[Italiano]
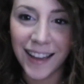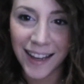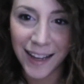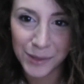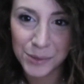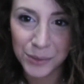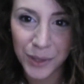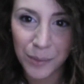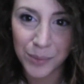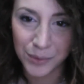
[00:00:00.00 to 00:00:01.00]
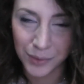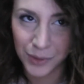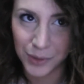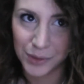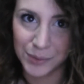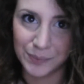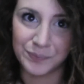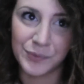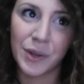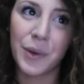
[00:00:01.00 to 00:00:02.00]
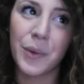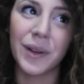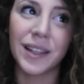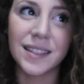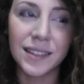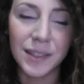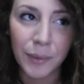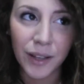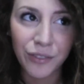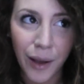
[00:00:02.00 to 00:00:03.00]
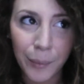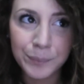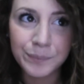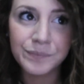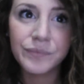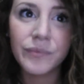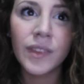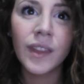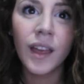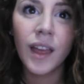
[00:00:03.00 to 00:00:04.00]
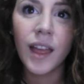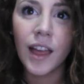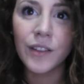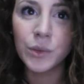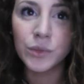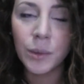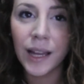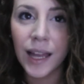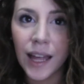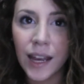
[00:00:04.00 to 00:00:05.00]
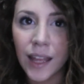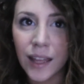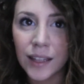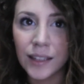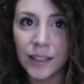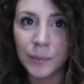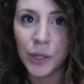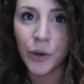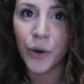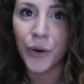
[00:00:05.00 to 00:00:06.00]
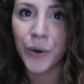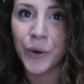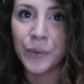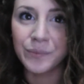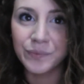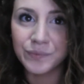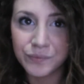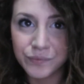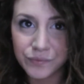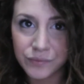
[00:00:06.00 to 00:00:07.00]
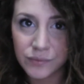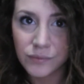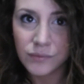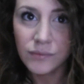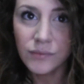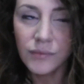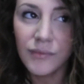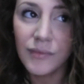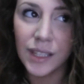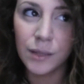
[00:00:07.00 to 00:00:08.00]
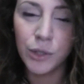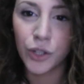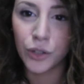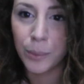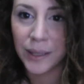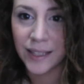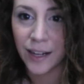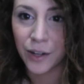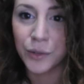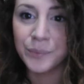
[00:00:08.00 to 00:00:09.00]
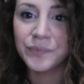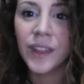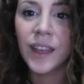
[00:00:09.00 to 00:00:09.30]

è accaduto appunto qualche settimana fa. È venuto a mancare il mio, il mio nonno paterno